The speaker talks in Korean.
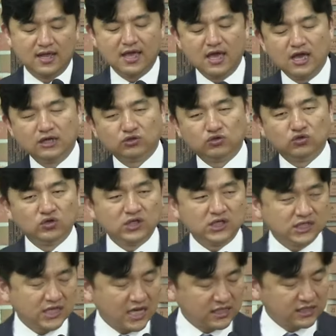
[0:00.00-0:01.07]
주일이
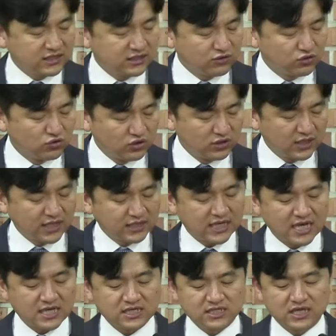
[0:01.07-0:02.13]
자신 주일에
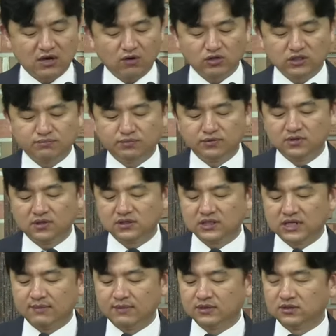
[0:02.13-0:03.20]
자신이 하고 싶은 것을
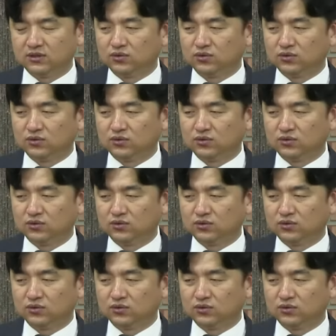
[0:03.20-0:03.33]
하면서